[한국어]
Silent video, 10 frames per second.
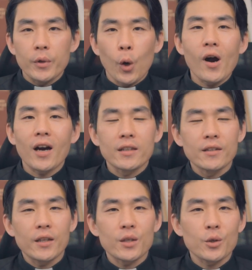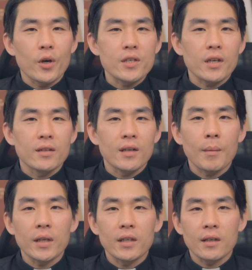영화 같은 데에서 굉장히
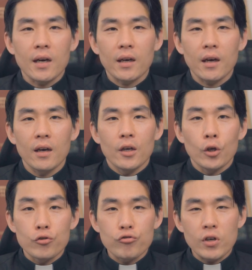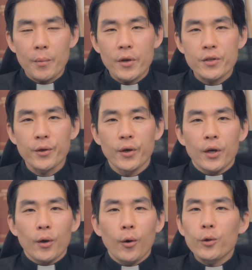드라마틱하게 연출을 하면서
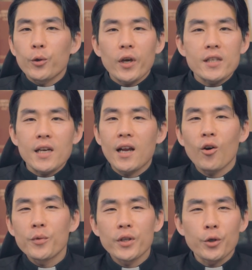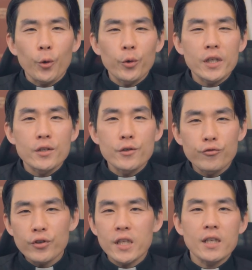어떻게 사랑 없는 결혼이 있을
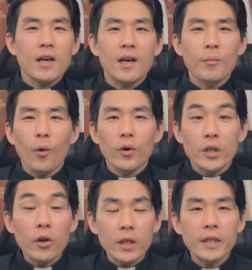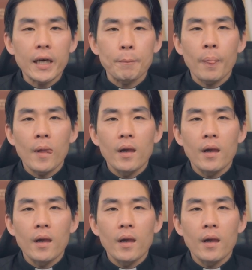수 있냐 뭐 그러는데